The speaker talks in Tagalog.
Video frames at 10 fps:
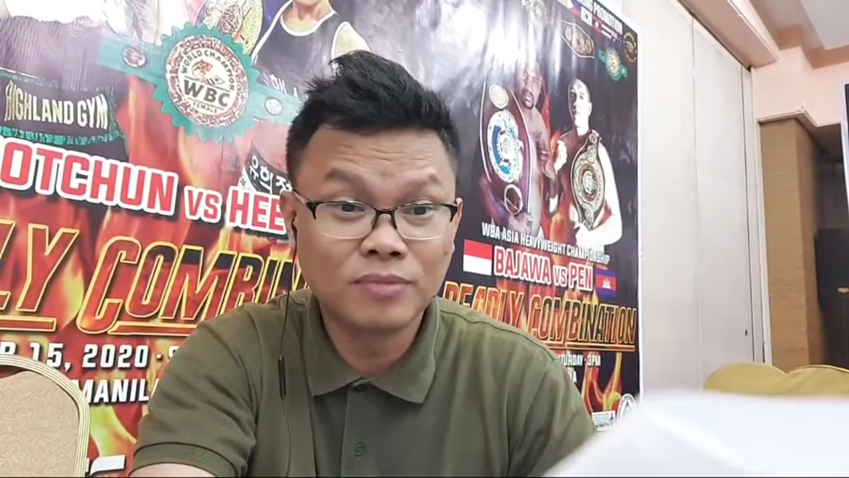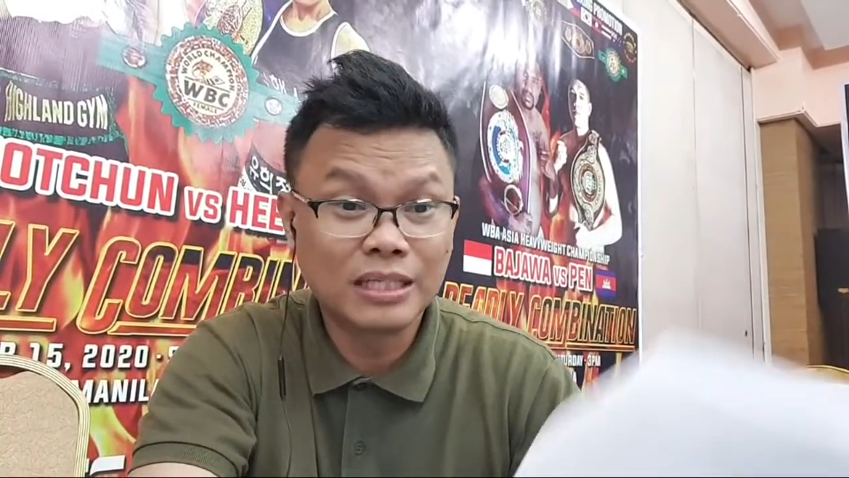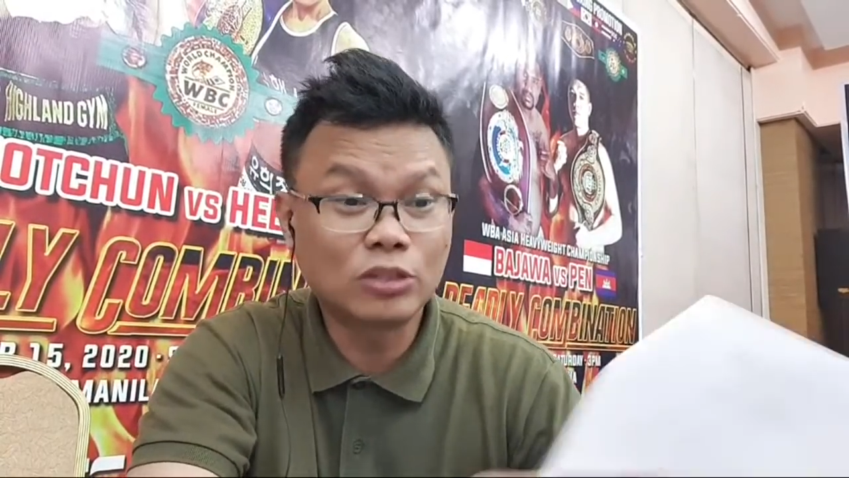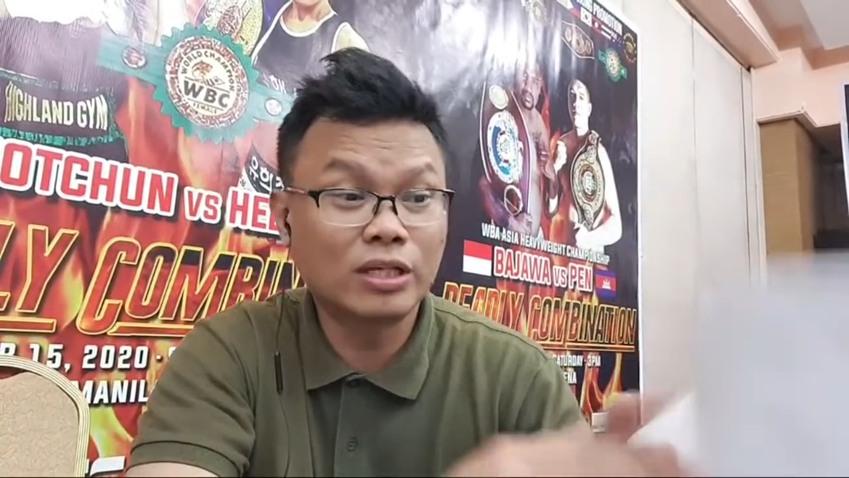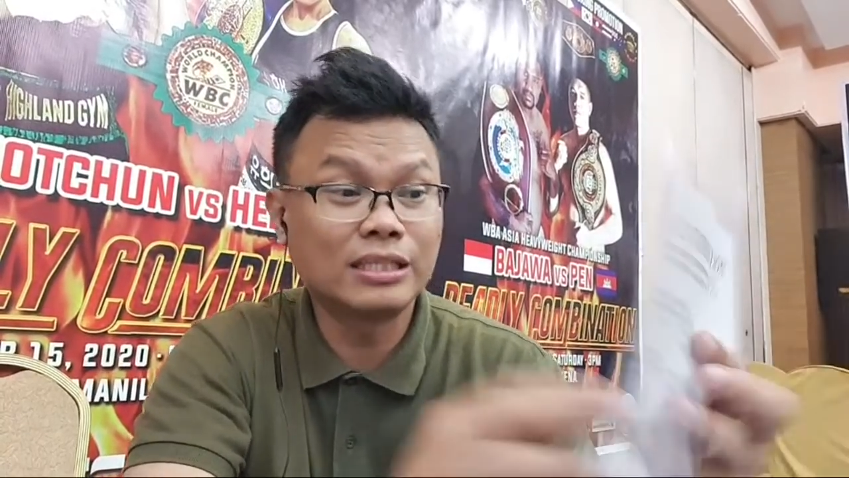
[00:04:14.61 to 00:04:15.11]

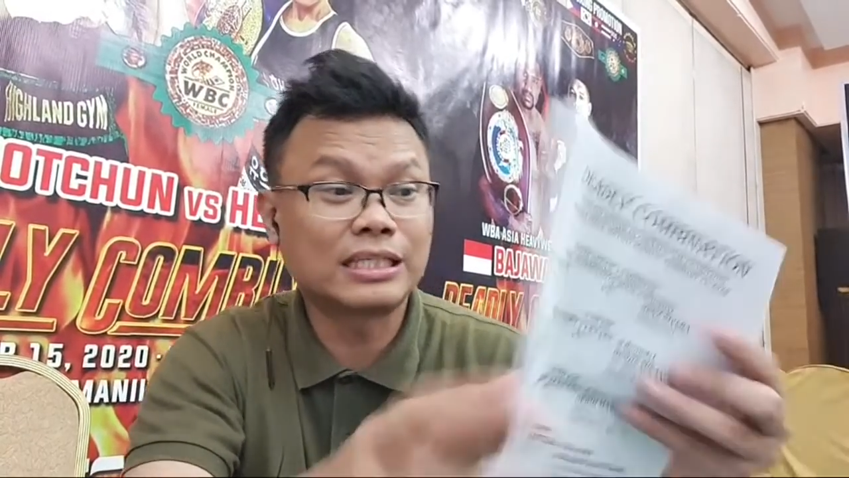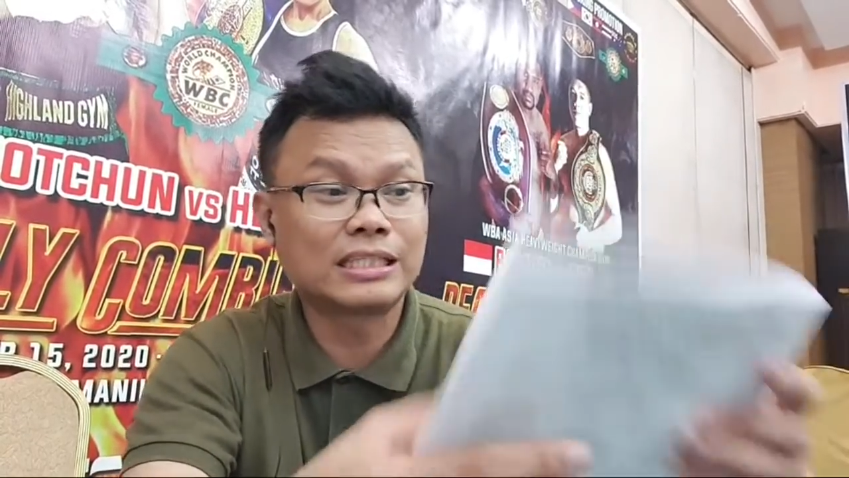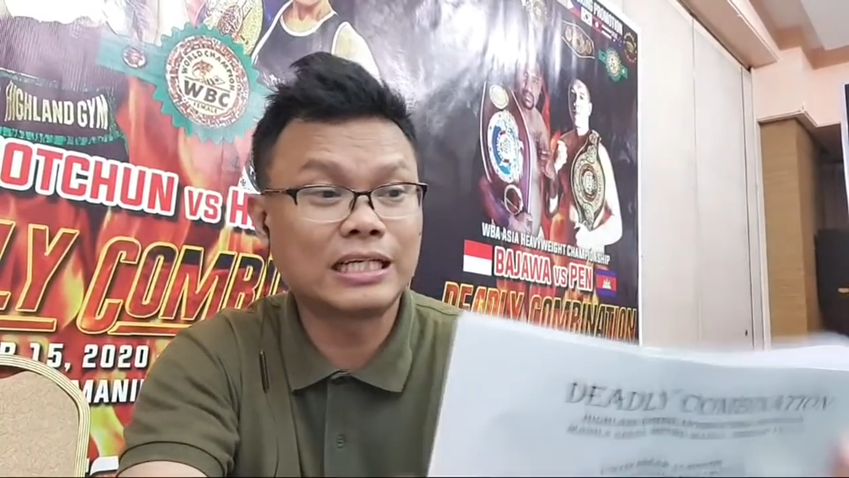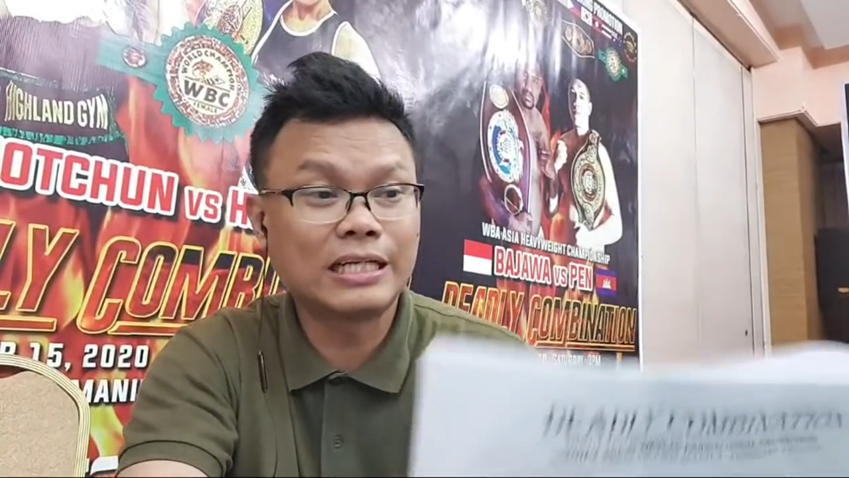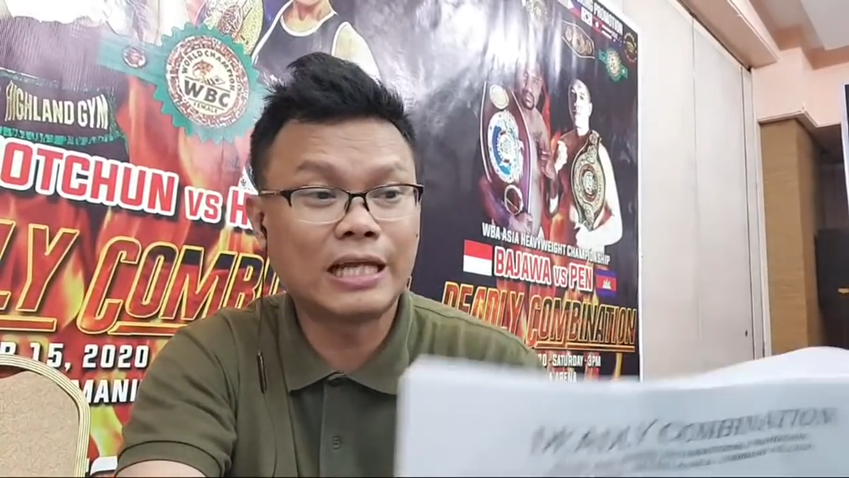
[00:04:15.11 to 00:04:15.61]
Ito rin isa
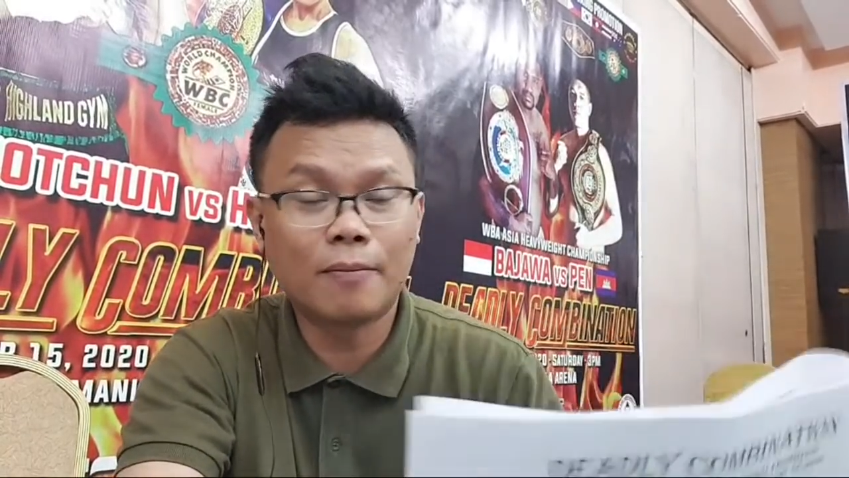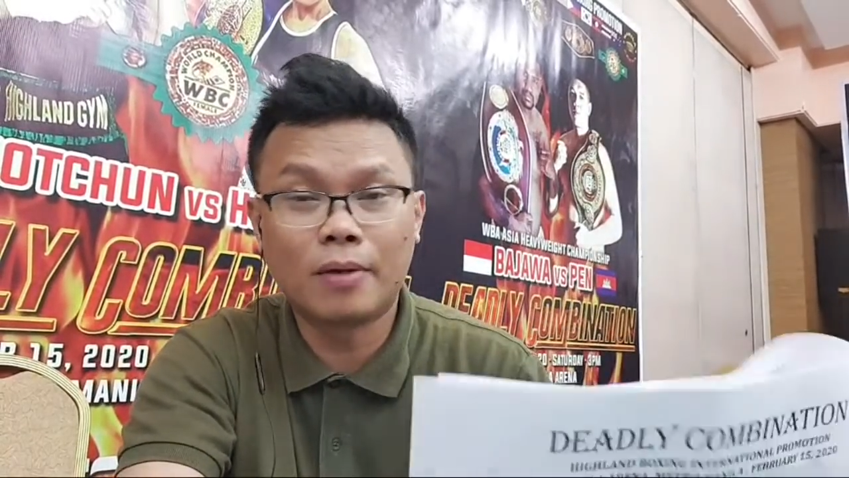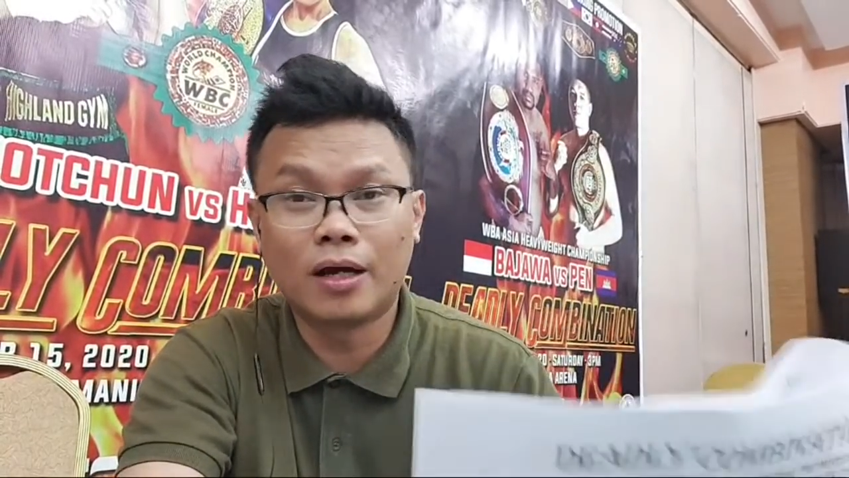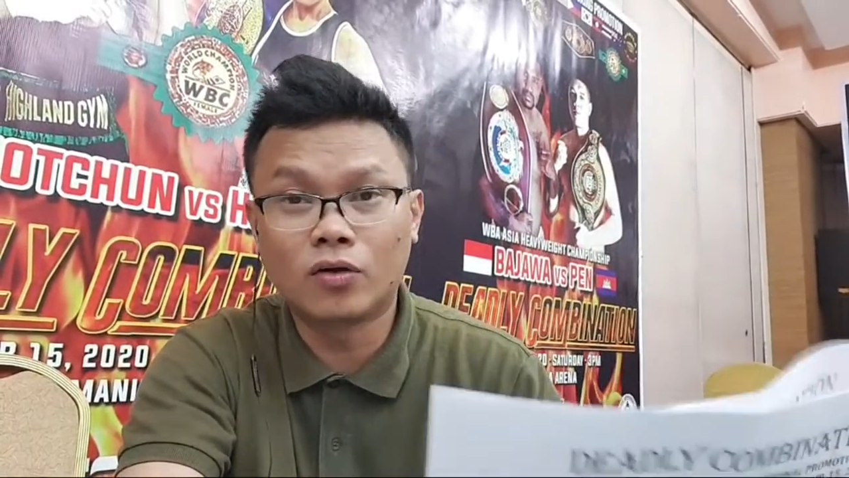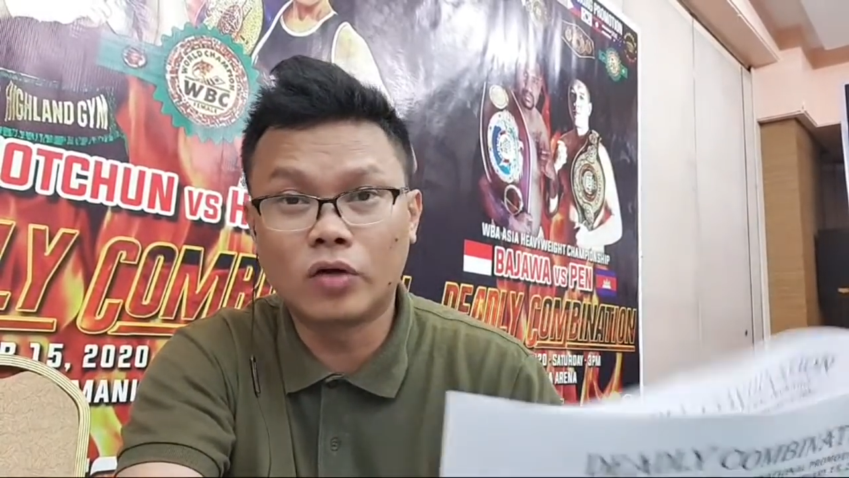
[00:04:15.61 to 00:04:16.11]
sa
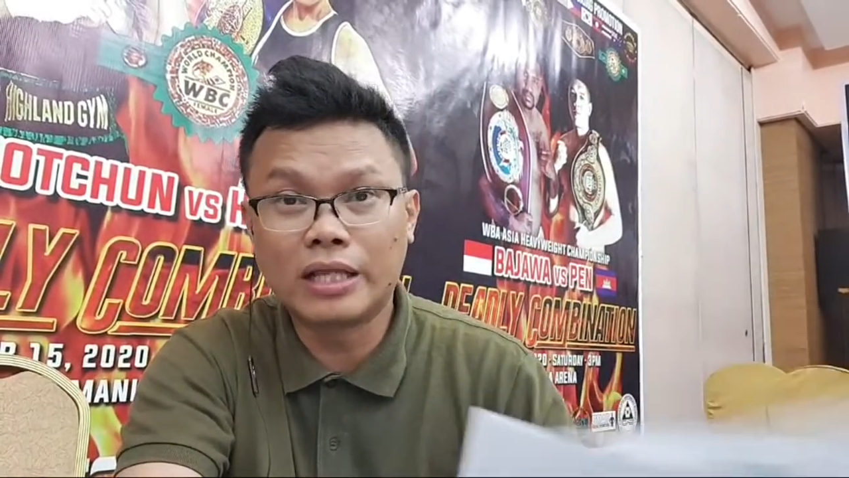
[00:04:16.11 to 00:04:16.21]
inaabangan ko.